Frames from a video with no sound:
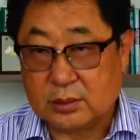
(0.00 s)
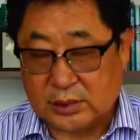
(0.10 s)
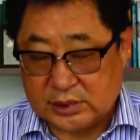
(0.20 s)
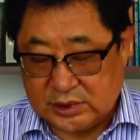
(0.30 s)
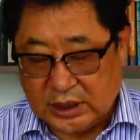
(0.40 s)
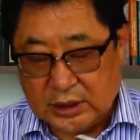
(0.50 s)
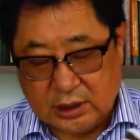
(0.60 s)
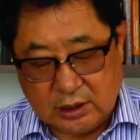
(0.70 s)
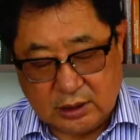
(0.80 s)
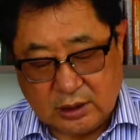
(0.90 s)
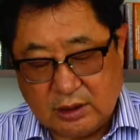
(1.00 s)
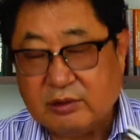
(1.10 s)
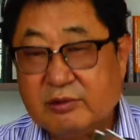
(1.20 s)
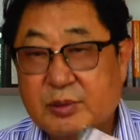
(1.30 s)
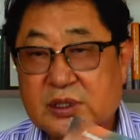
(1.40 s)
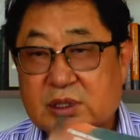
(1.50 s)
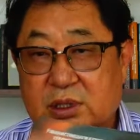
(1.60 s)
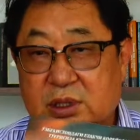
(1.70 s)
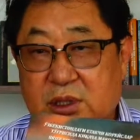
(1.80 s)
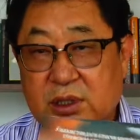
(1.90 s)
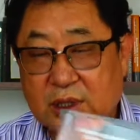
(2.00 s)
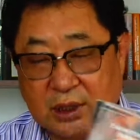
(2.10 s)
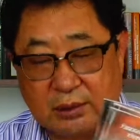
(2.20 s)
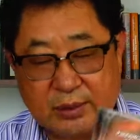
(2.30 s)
издание в пяти книгах,